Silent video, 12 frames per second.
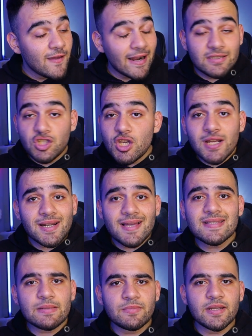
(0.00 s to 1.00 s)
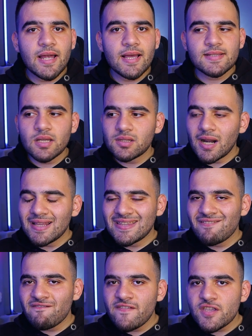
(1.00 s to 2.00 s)
رح تجيك لحظة من اللحظات رح
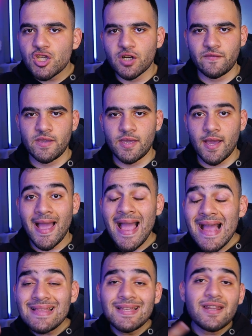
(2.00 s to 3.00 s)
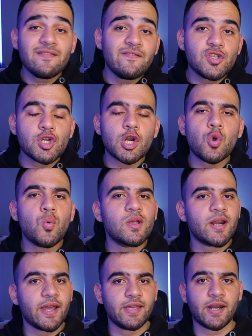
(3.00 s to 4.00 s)
تنفجر فيها هذا الانفجار هو
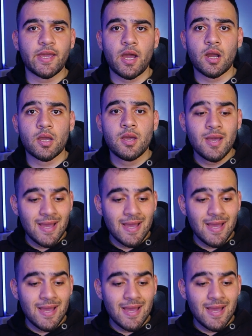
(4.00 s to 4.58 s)
اللي رح يريحك